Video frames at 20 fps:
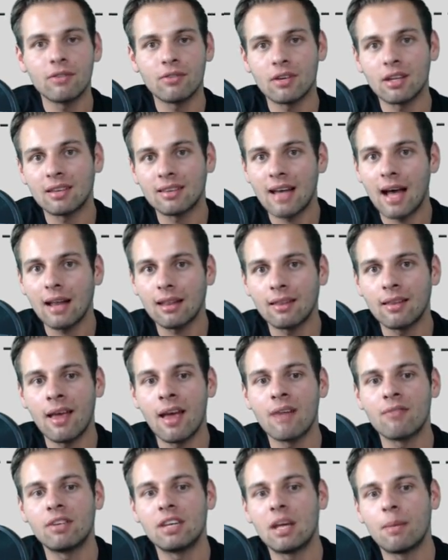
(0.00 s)
von den Daten
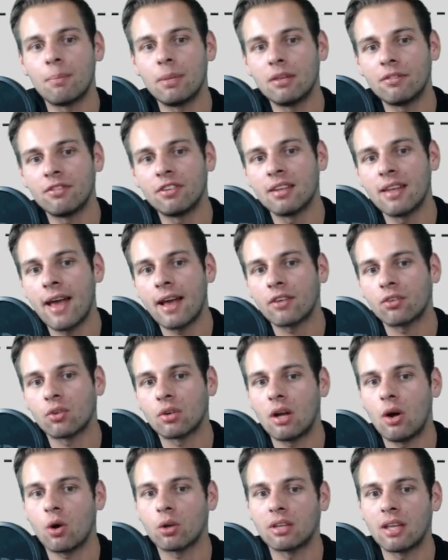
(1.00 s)
her wie der Bitfinex
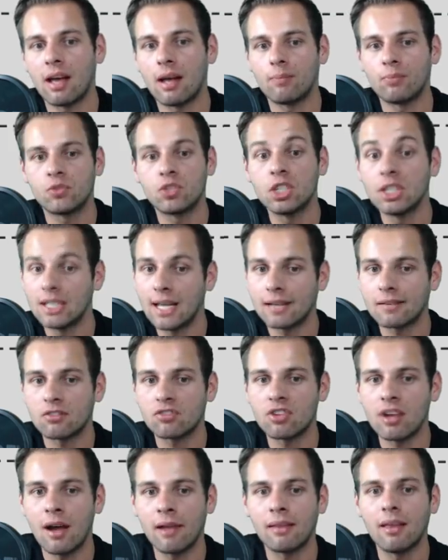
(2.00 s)
oder auch der GDEX
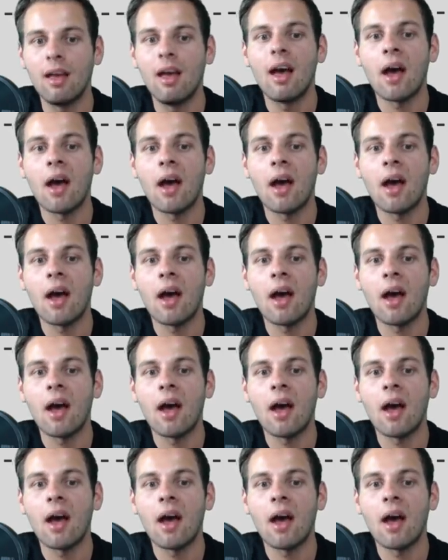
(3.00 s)
Chart.